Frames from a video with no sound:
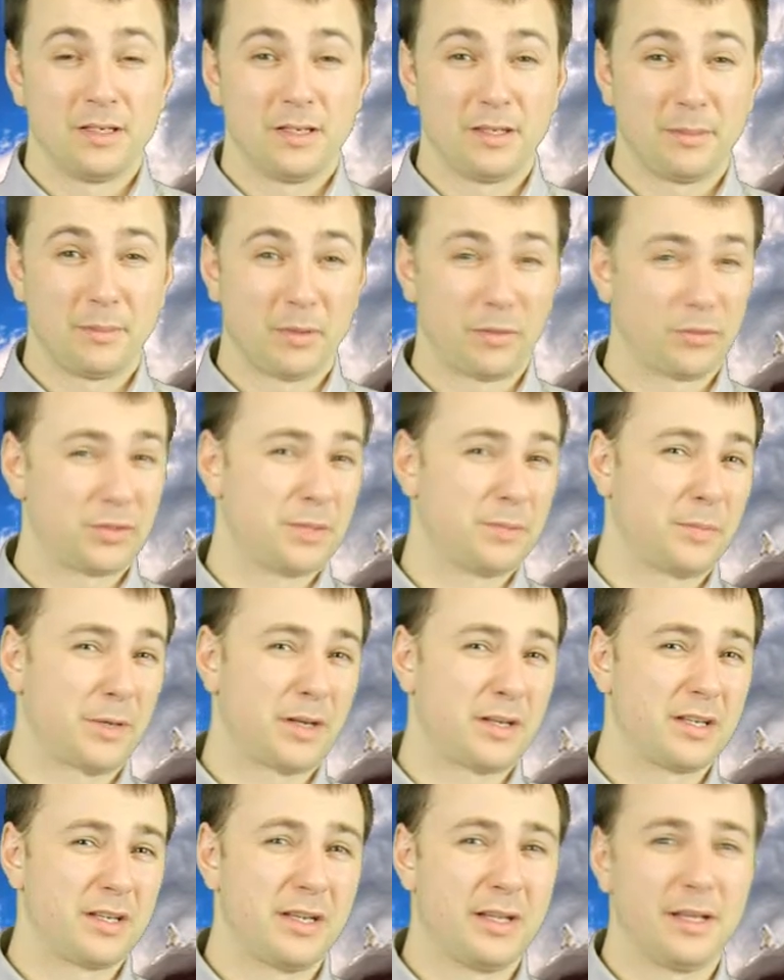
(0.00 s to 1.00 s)
А мы уже
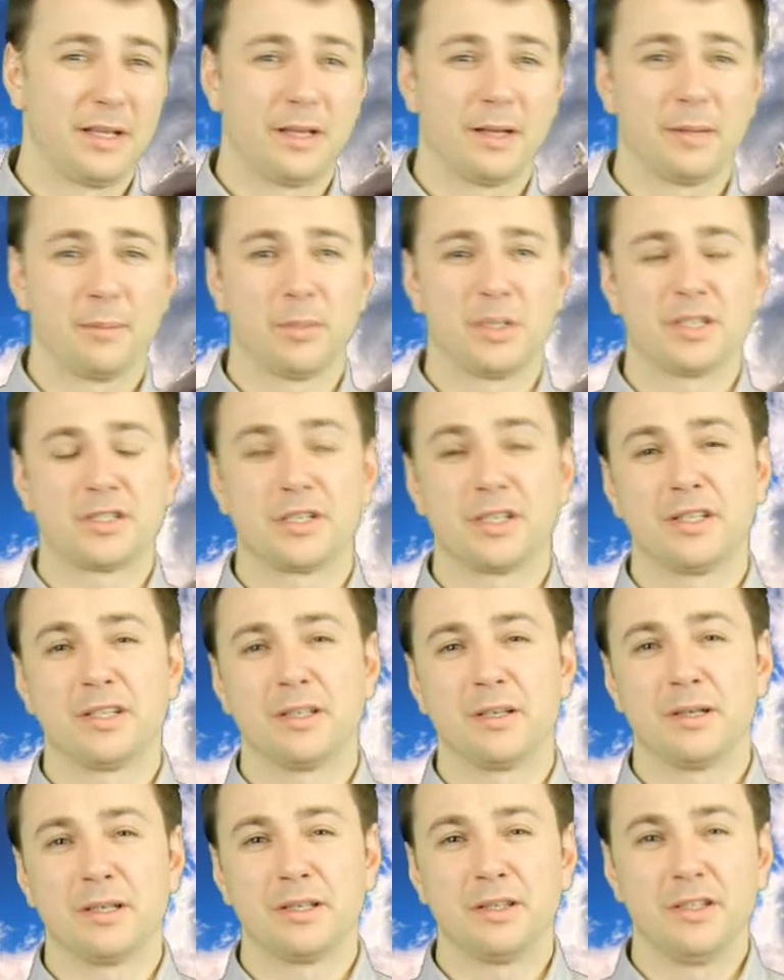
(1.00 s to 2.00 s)
прошли
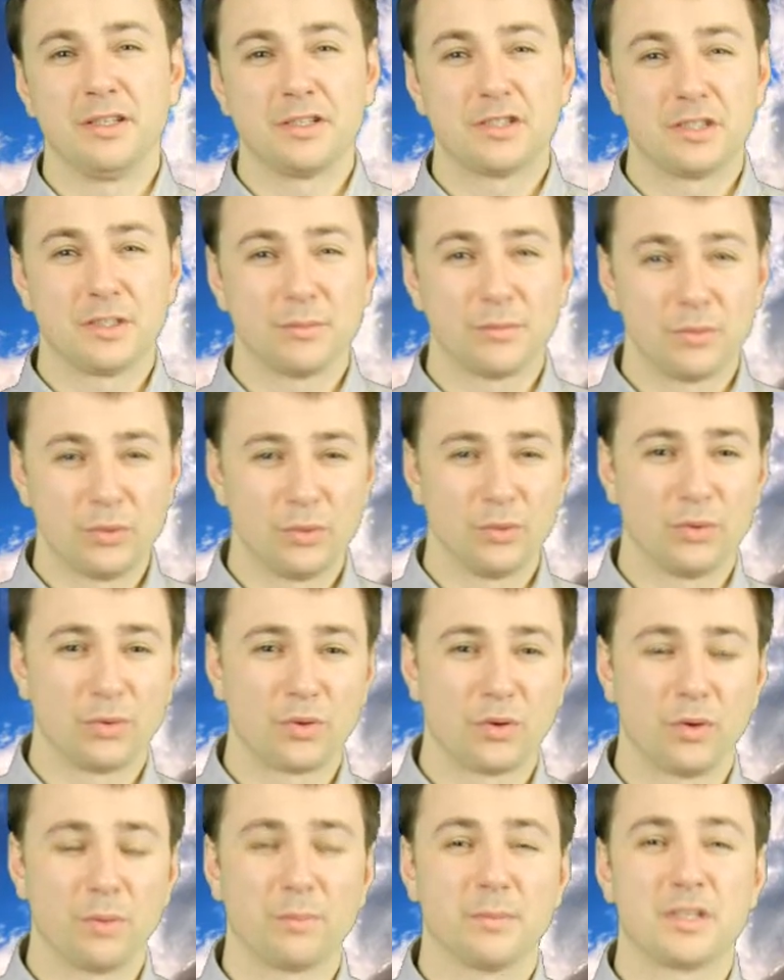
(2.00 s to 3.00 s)
«Блаженные нищим
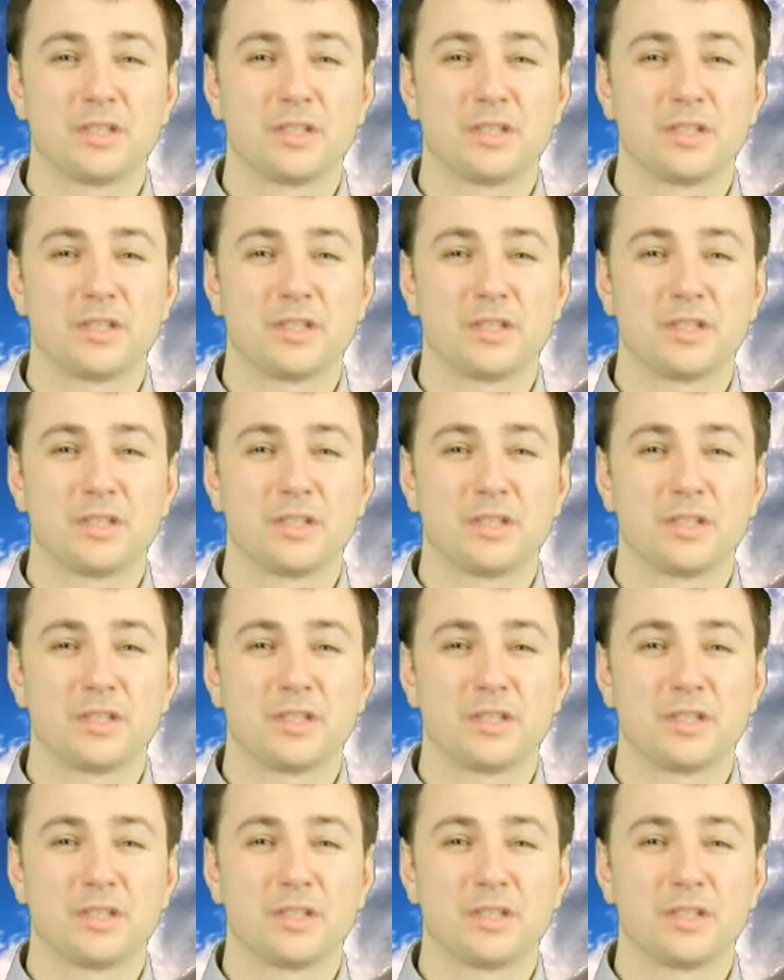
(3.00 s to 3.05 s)
духом»,